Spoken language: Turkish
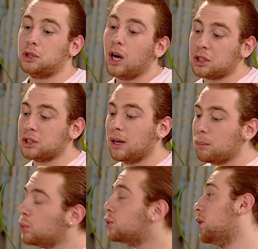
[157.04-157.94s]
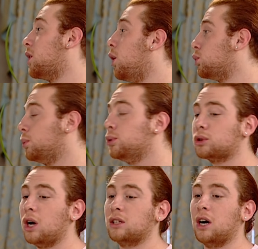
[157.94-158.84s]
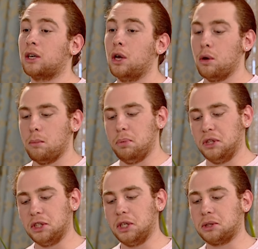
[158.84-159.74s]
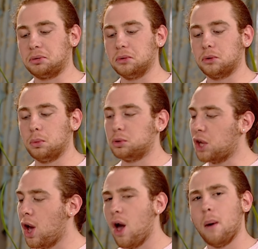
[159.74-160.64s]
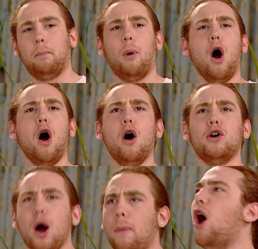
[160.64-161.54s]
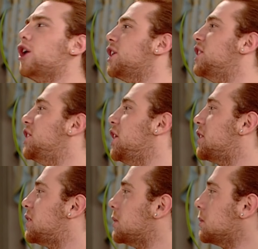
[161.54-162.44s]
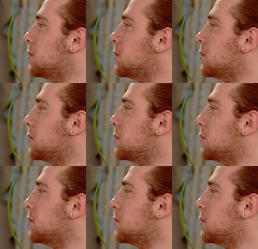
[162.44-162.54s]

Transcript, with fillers: çarşıdan mutlaka otobüs kalkar. Bineceksin otobüse, bağıra bağıra gideceksin.